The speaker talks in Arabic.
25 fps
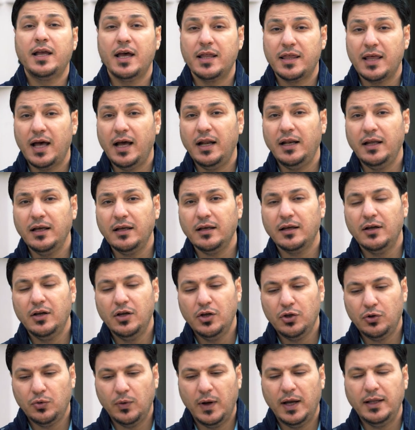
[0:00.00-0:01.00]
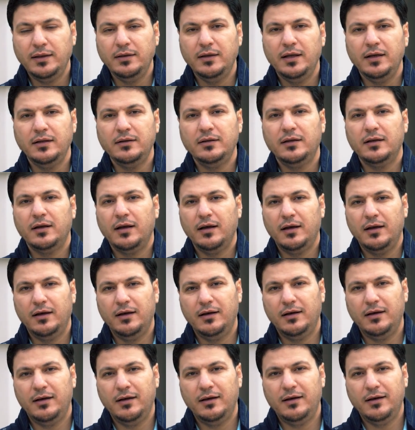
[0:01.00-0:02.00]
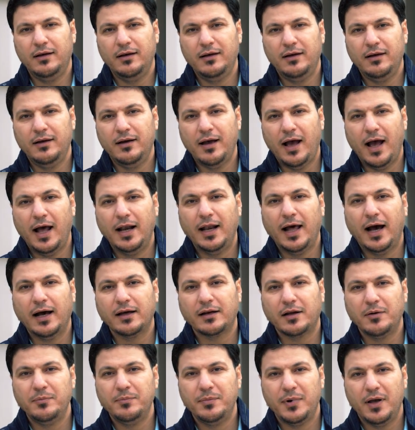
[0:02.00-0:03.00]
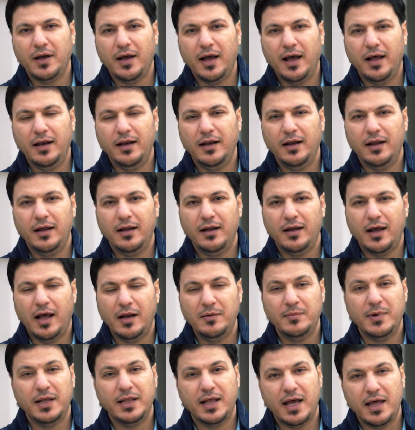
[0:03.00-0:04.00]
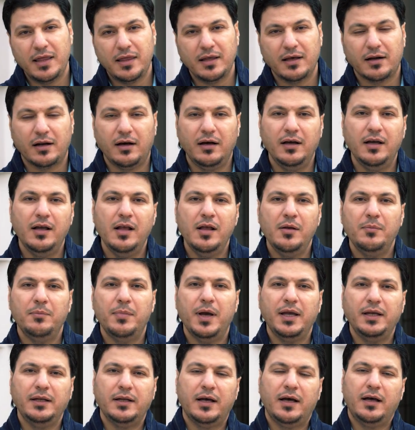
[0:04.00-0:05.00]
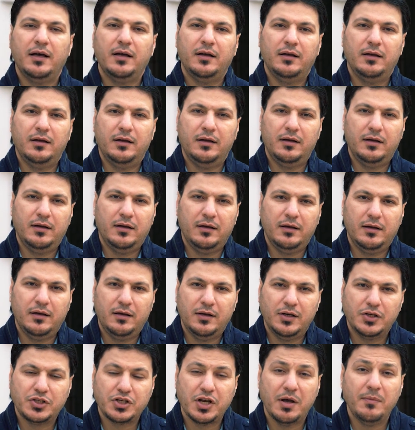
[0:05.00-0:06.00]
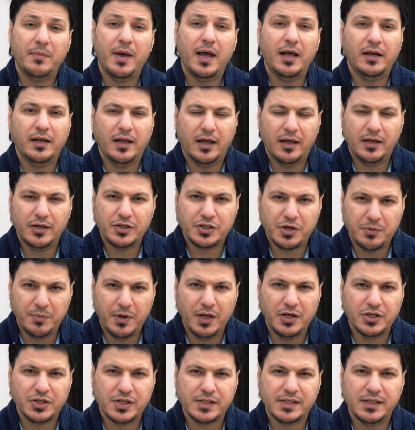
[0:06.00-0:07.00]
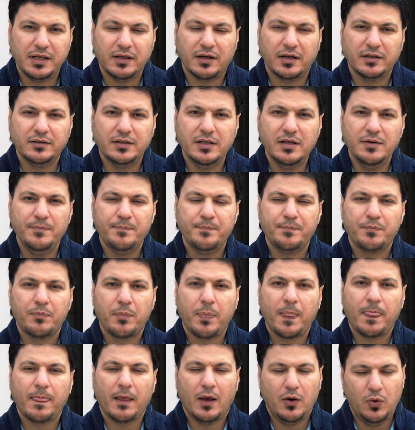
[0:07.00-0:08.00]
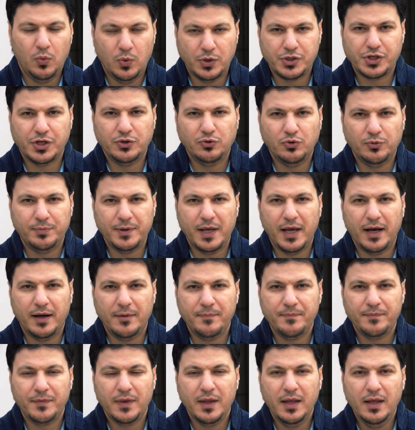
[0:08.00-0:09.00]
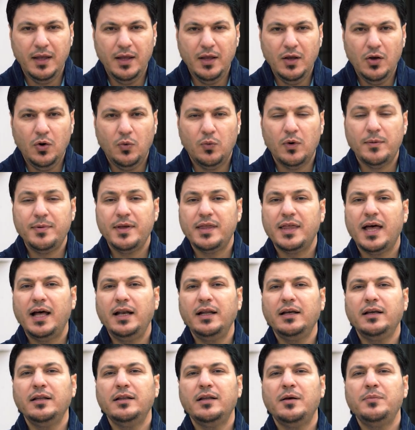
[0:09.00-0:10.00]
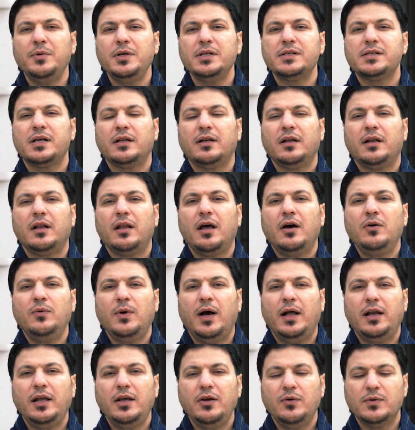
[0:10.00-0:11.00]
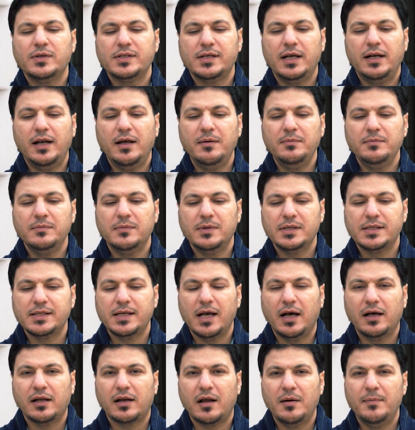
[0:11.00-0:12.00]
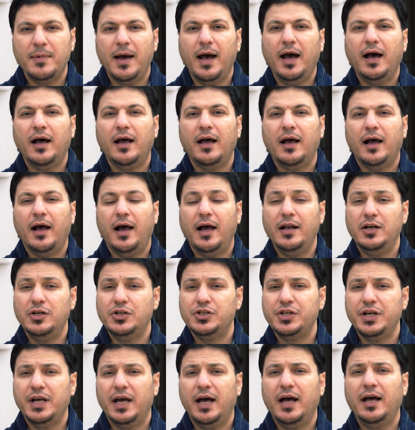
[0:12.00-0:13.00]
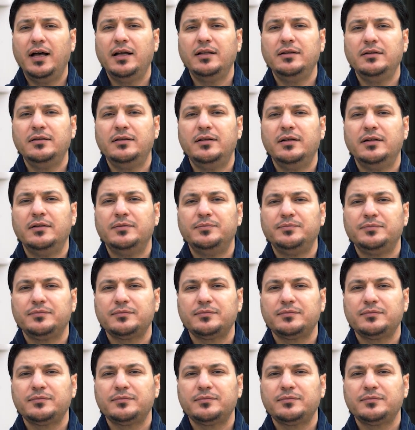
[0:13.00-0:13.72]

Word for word: كذلك تهدد آه، العرب المناذرة بين آه، شمال شبه الجزيرة وجنوبها وبذلك النبي صلى الله عليه وسلم سار مع الجهاد